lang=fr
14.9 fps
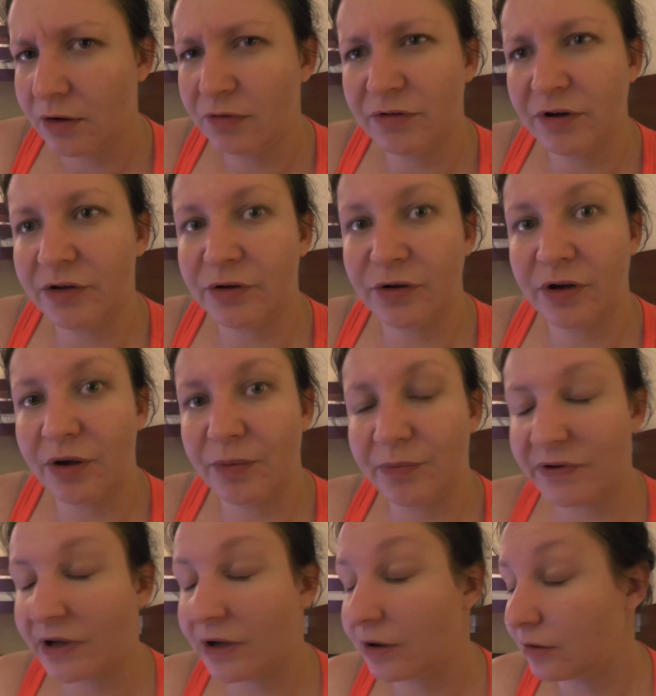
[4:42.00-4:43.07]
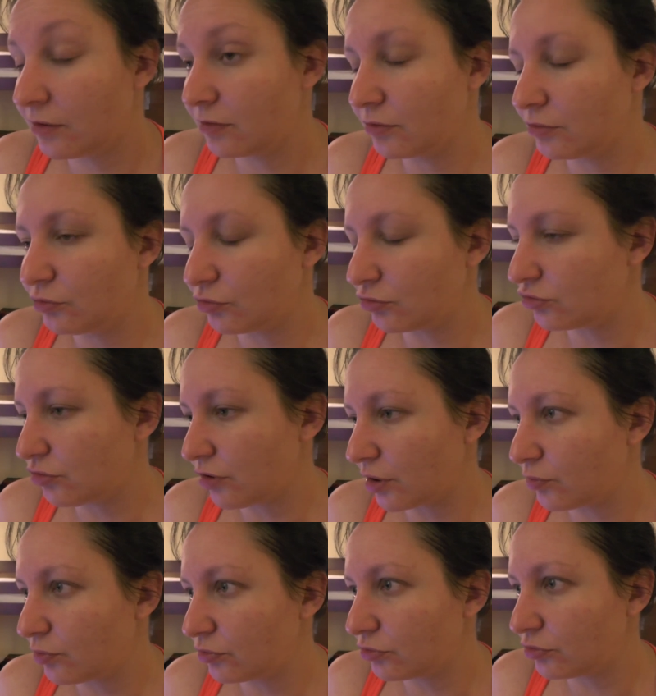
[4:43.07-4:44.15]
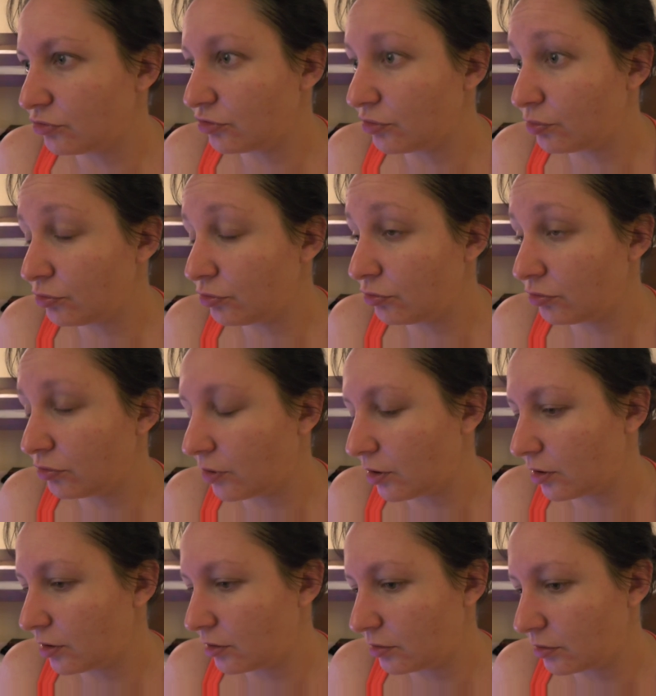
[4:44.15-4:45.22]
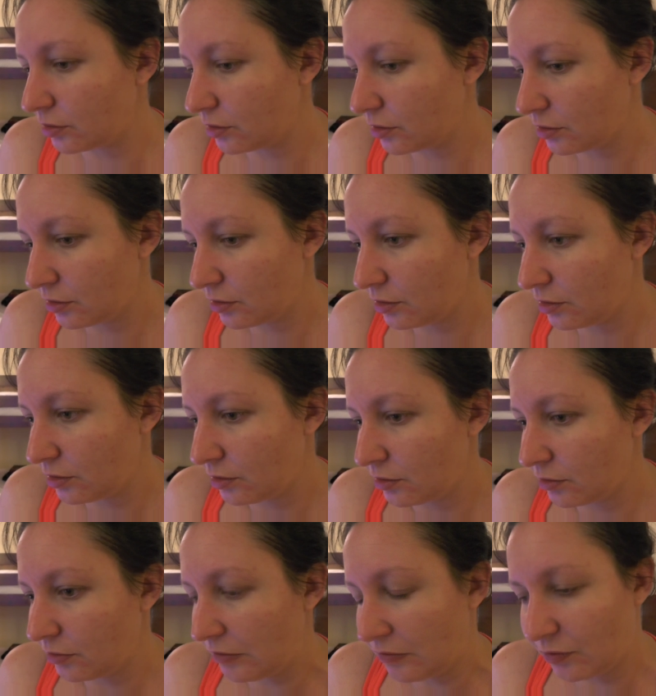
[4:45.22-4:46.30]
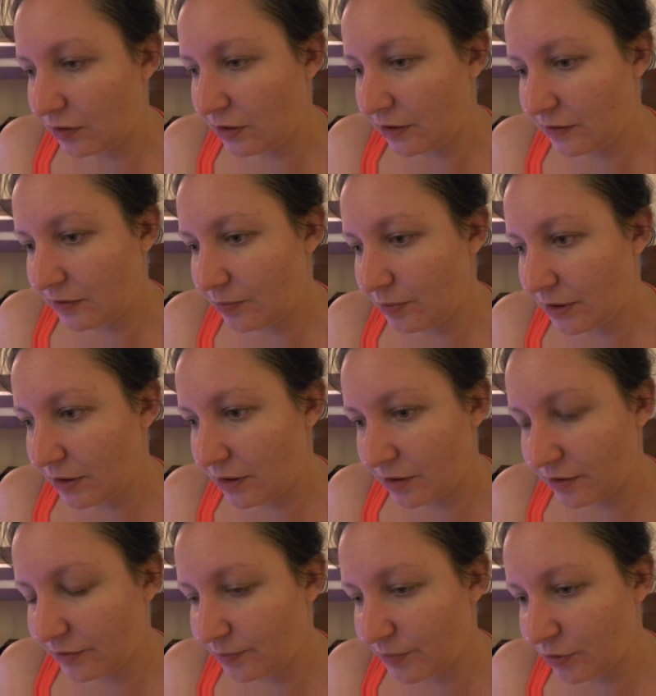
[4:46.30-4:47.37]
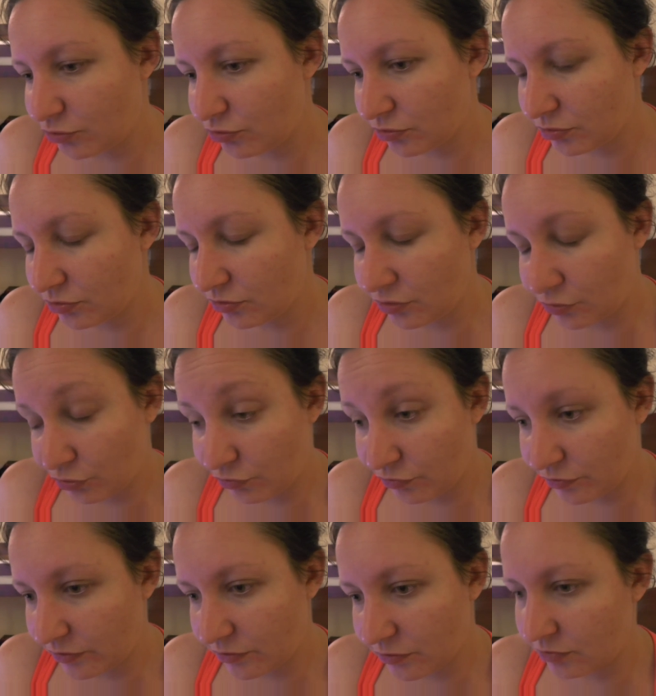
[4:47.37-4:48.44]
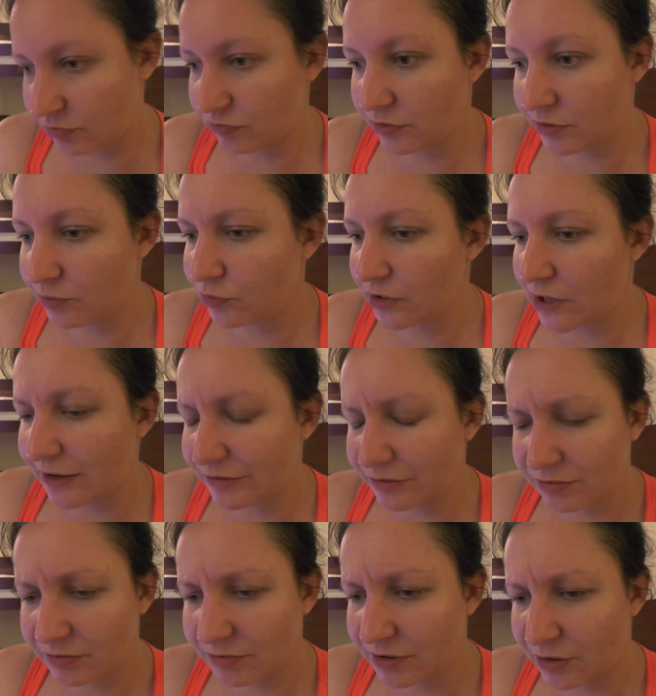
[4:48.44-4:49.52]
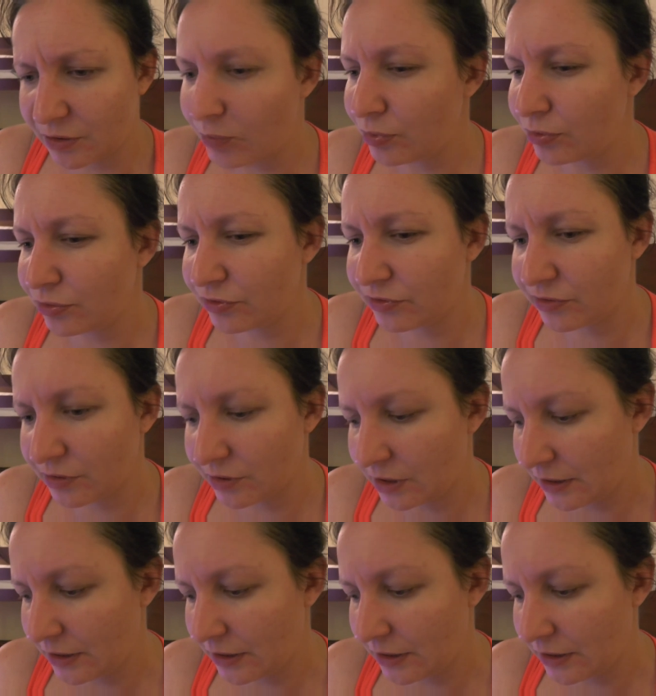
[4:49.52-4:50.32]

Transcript: Enfin, un truc comme ça, donc je lui ai répondu je sais plus quoi disant qu'elle n'était pas respectueuse et que je faisais ce que je voulais de mon argent et qu'en plus